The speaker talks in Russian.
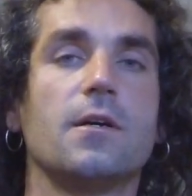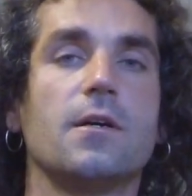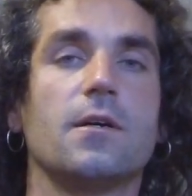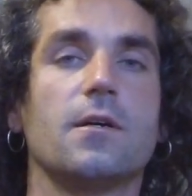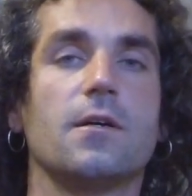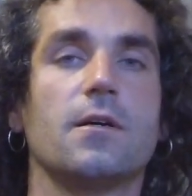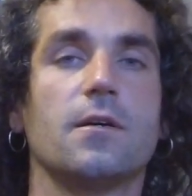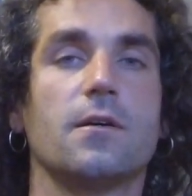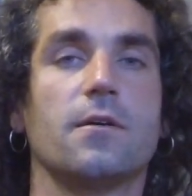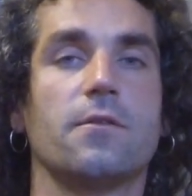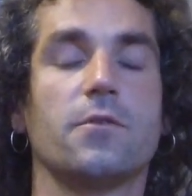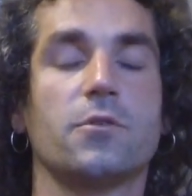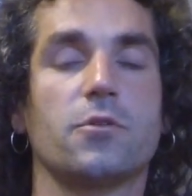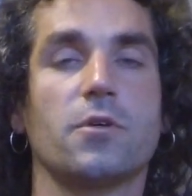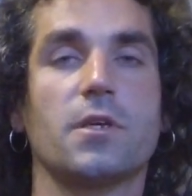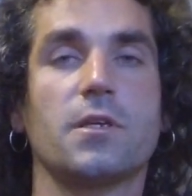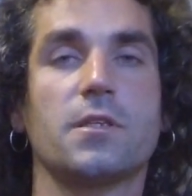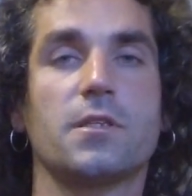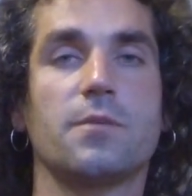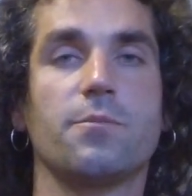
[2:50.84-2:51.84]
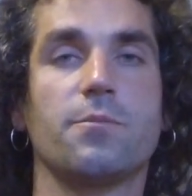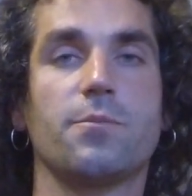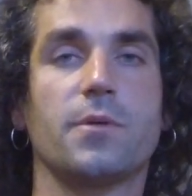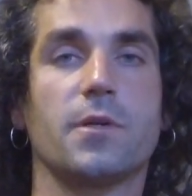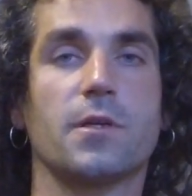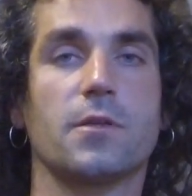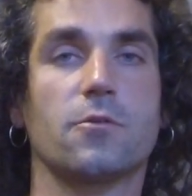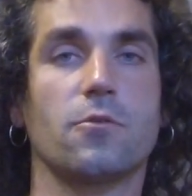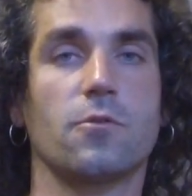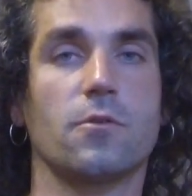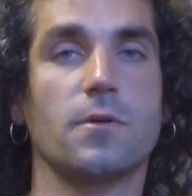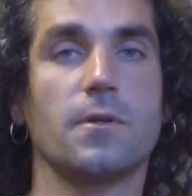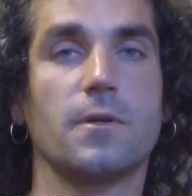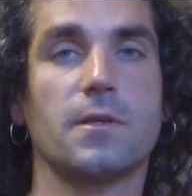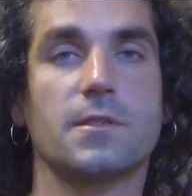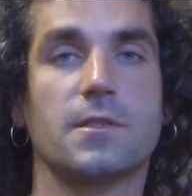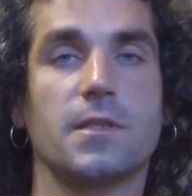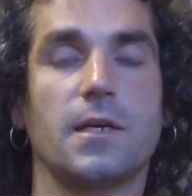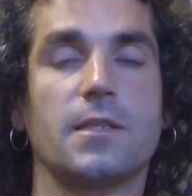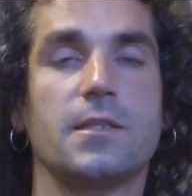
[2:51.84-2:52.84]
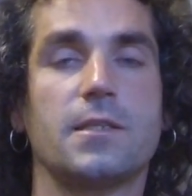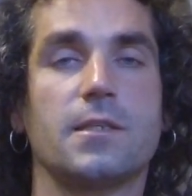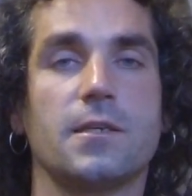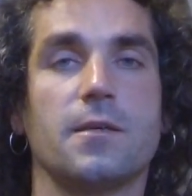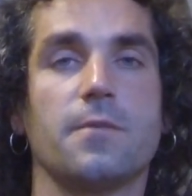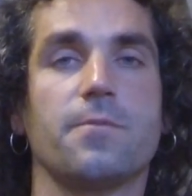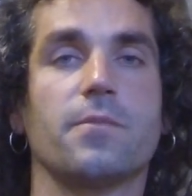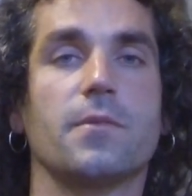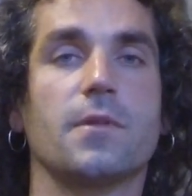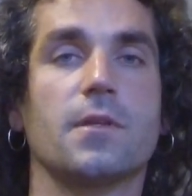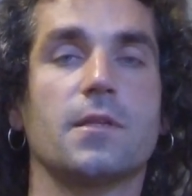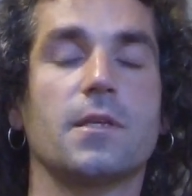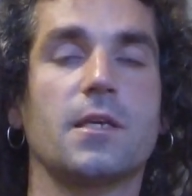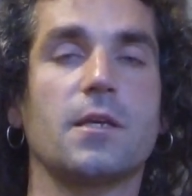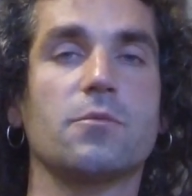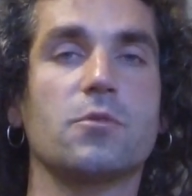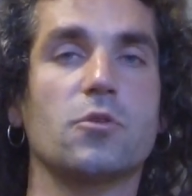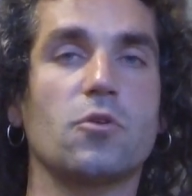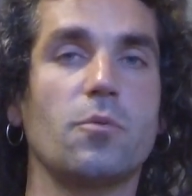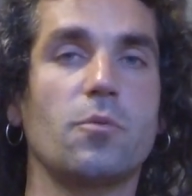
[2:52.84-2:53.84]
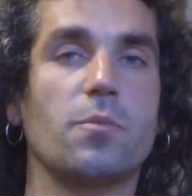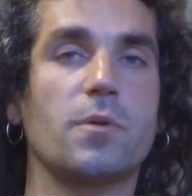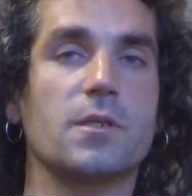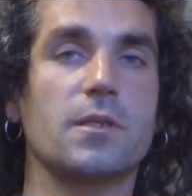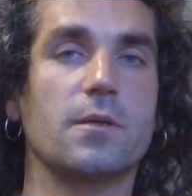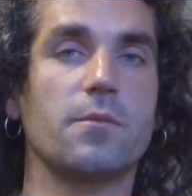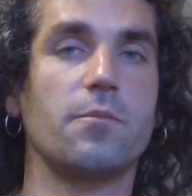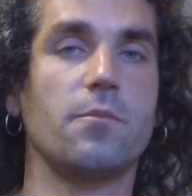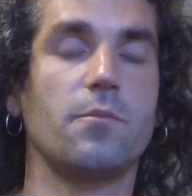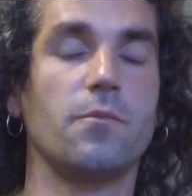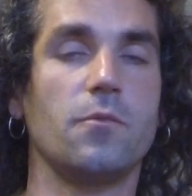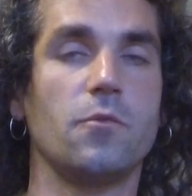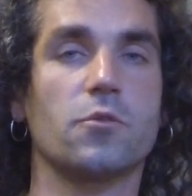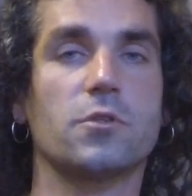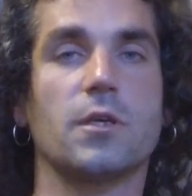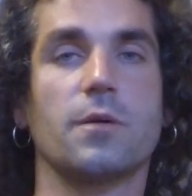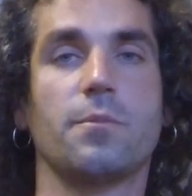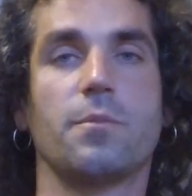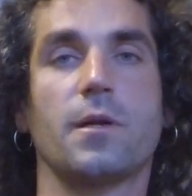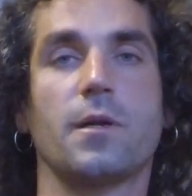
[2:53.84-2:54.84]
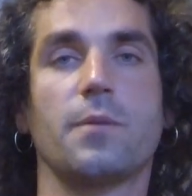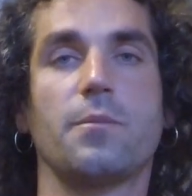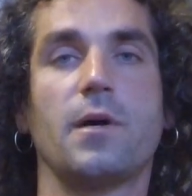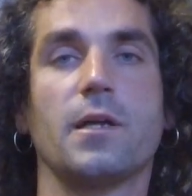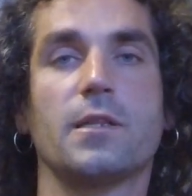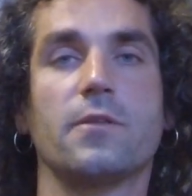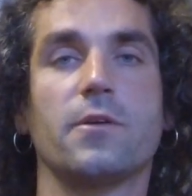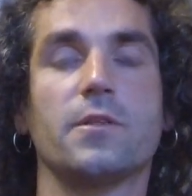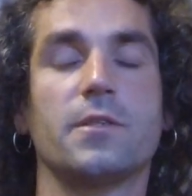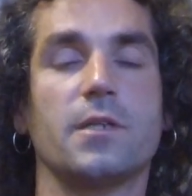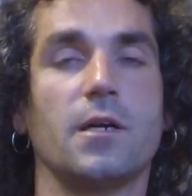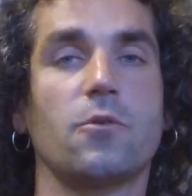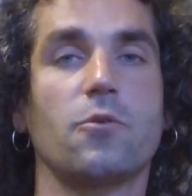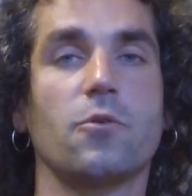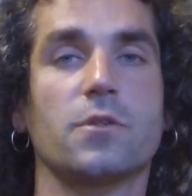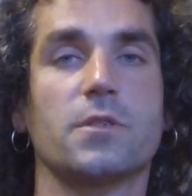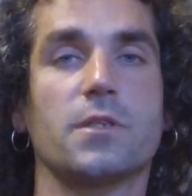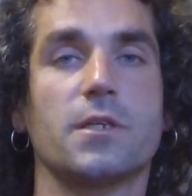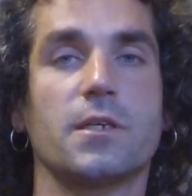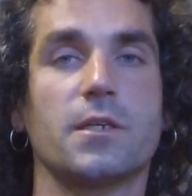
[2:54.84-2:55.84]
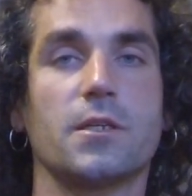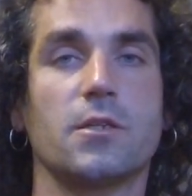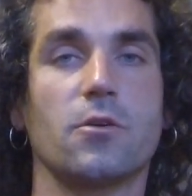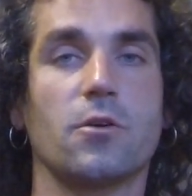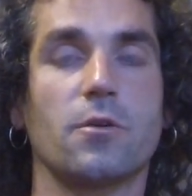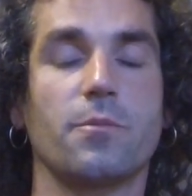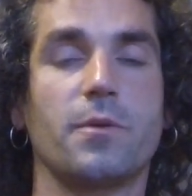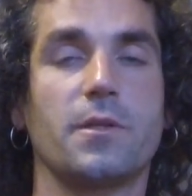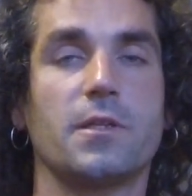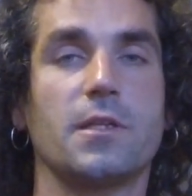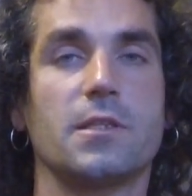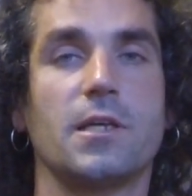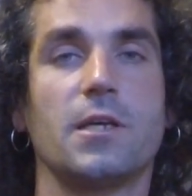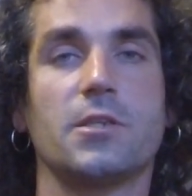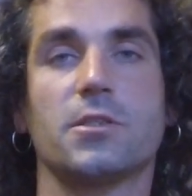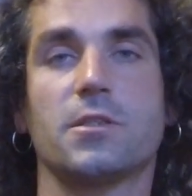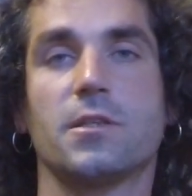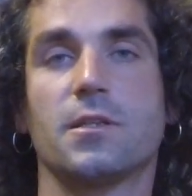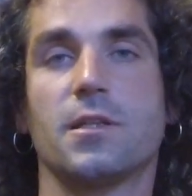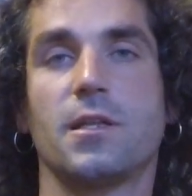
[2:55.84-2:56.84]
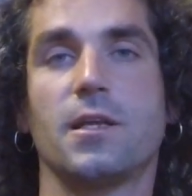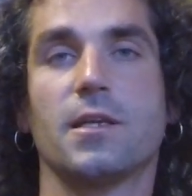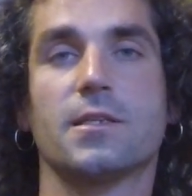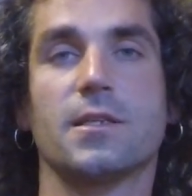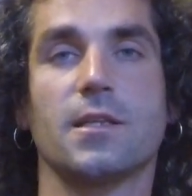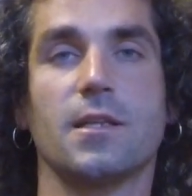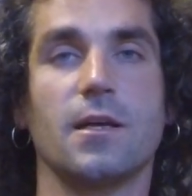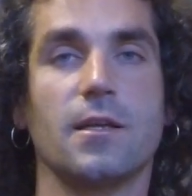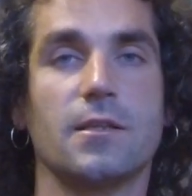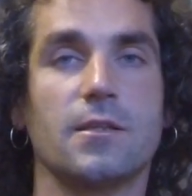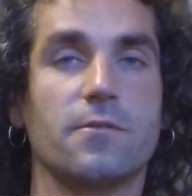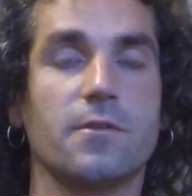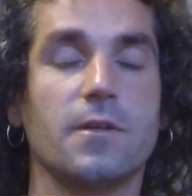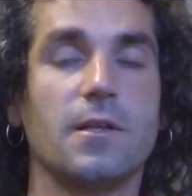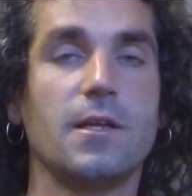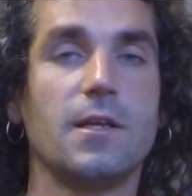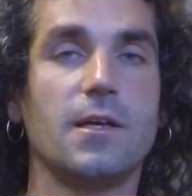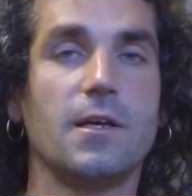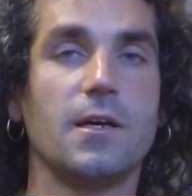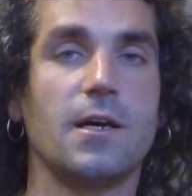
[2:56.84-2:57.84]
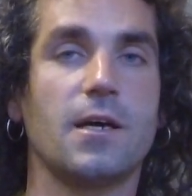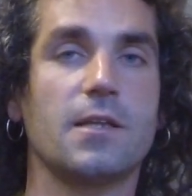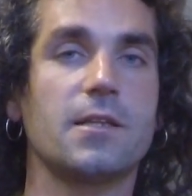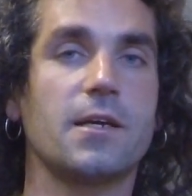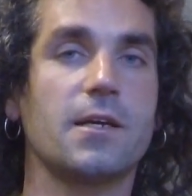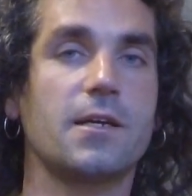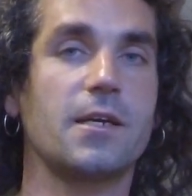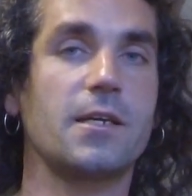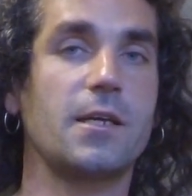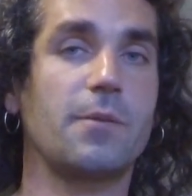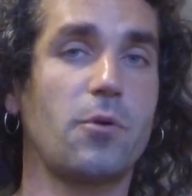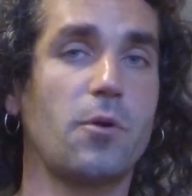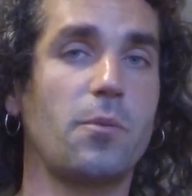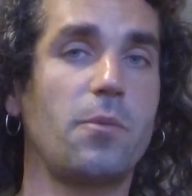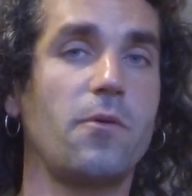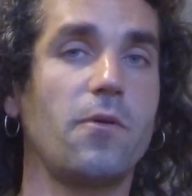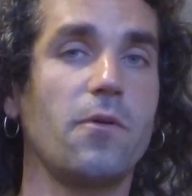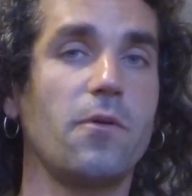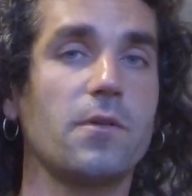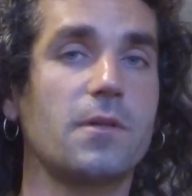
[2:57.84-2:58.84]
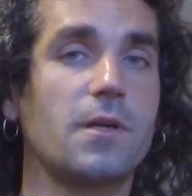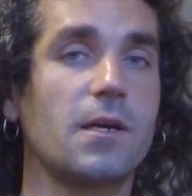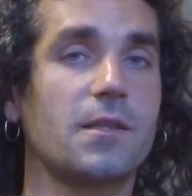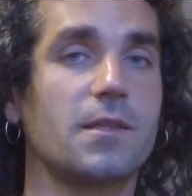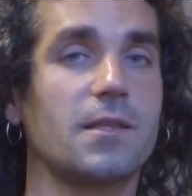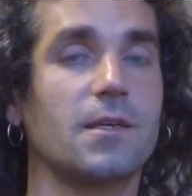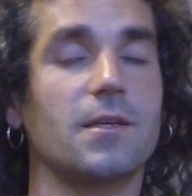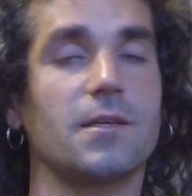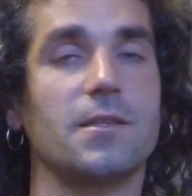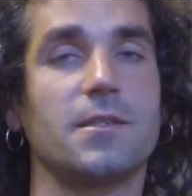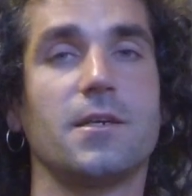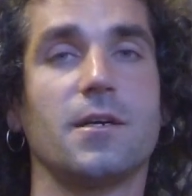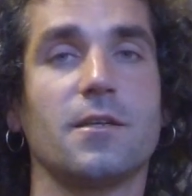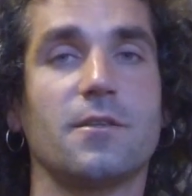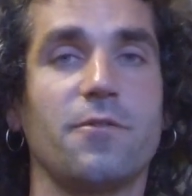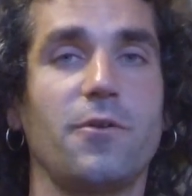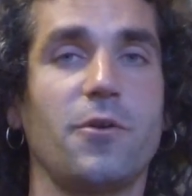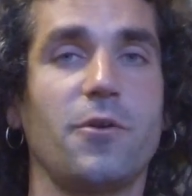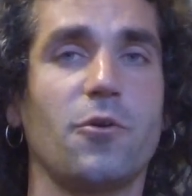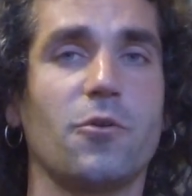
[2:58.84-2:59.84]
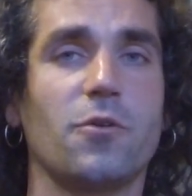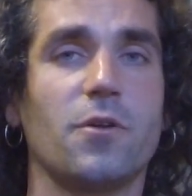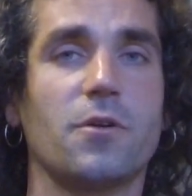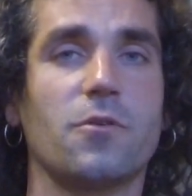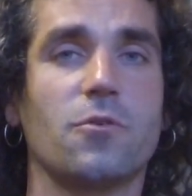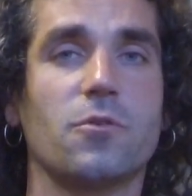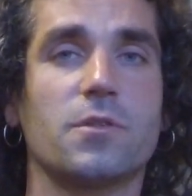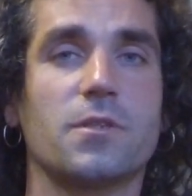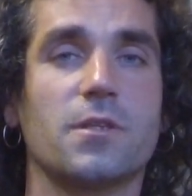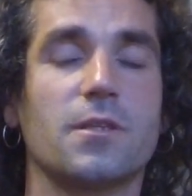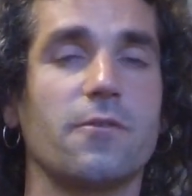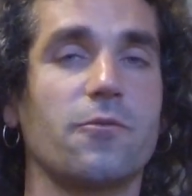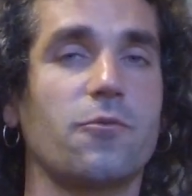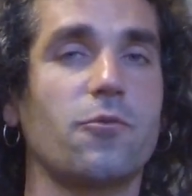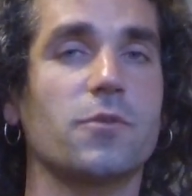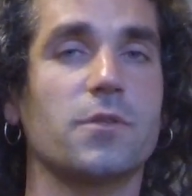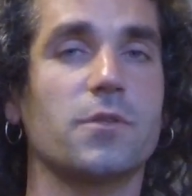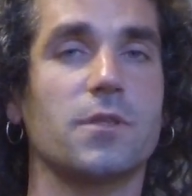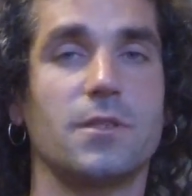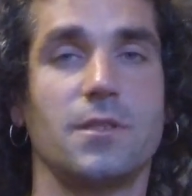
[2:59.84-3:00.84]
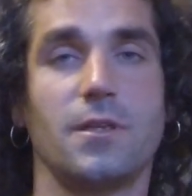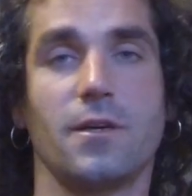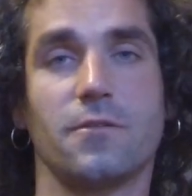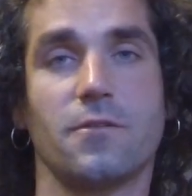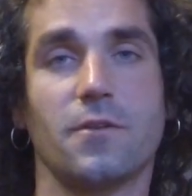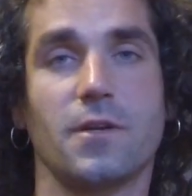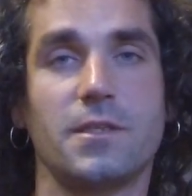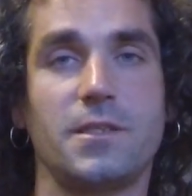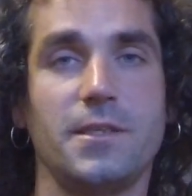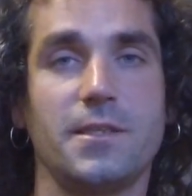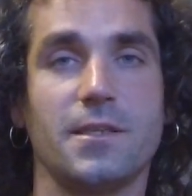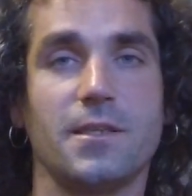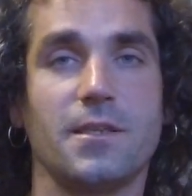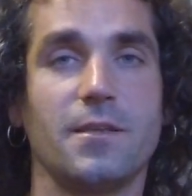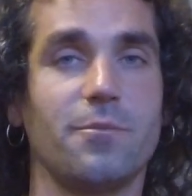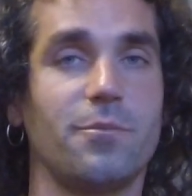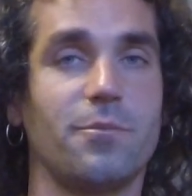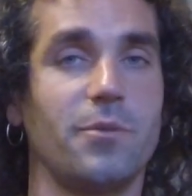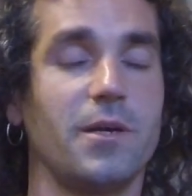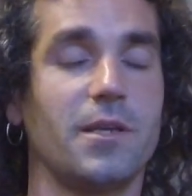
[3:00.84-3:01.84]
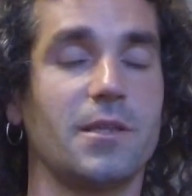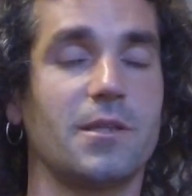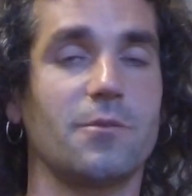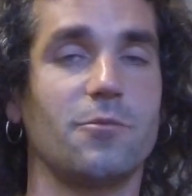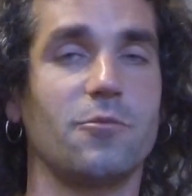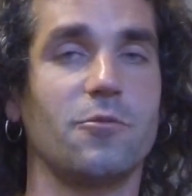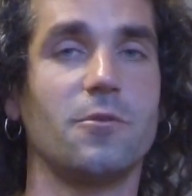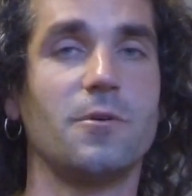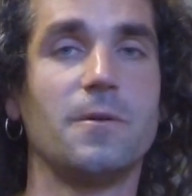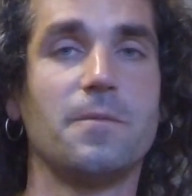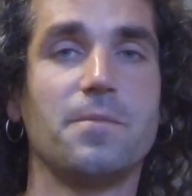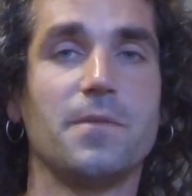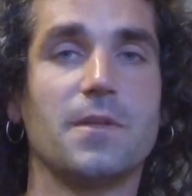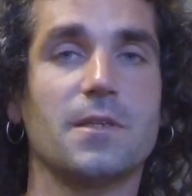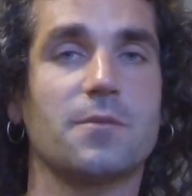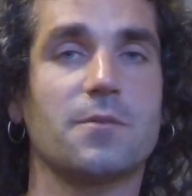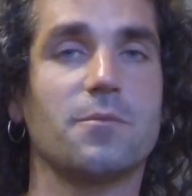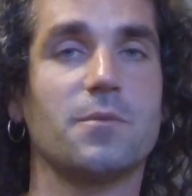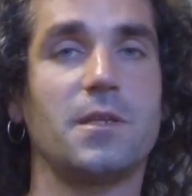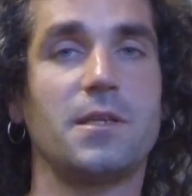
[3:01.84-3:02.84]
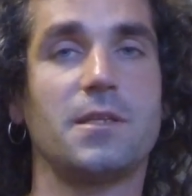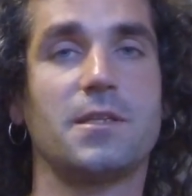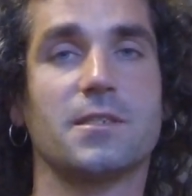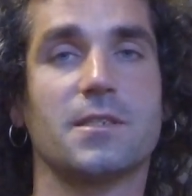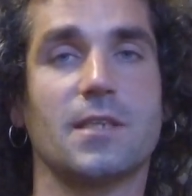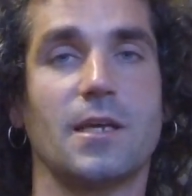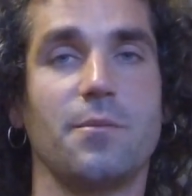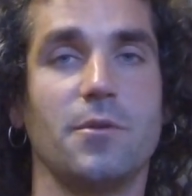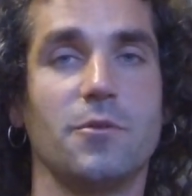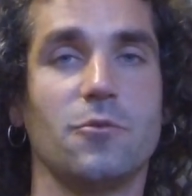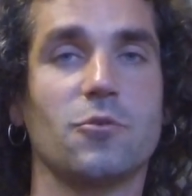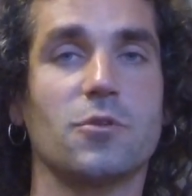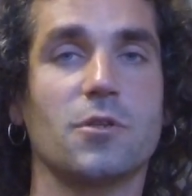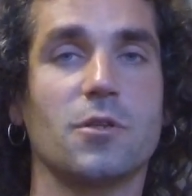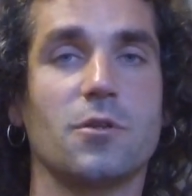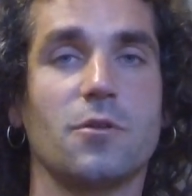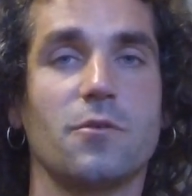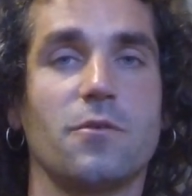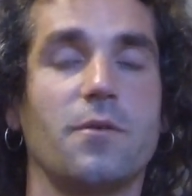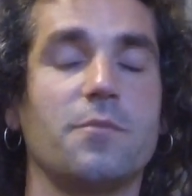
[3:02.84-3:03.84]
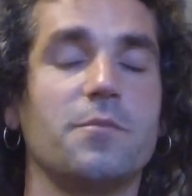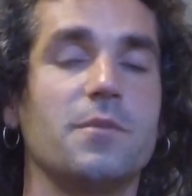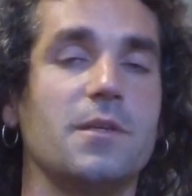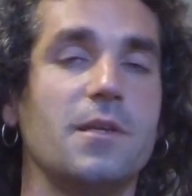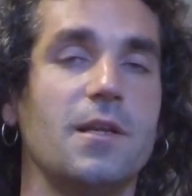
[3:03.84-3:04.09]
Э, высоких температур. Кстати, таким же образом нужно обрабатывать огурцы, которые предназначены для салатов. Однако я пробовал как-то сделать вареные огурцы, но вкусно они отвратительные, поэтому смотрите сами, нужен он вам или